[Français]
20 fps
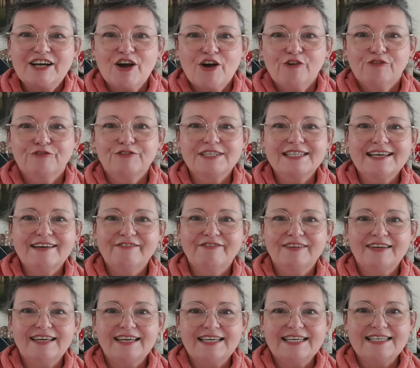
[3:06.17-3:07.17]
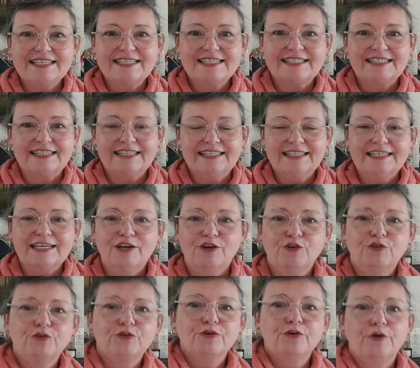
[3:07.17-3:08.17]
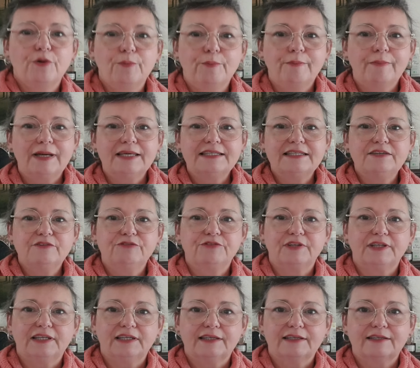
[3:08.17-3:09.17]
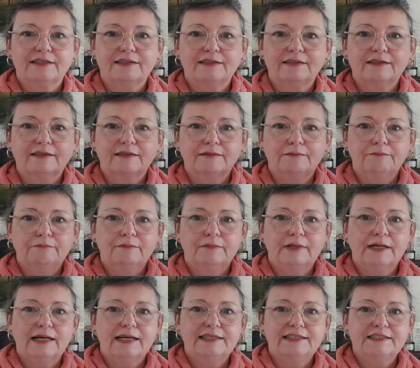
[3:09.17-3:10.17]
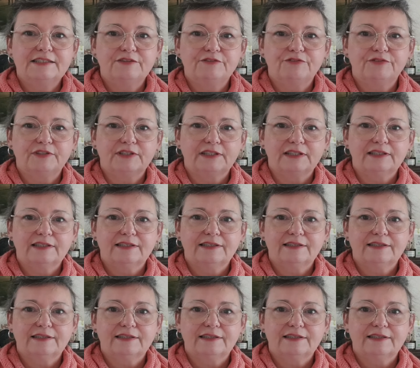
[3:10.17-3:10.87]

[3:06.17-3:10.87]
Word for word: Vous avez ici le magnifique, magnifique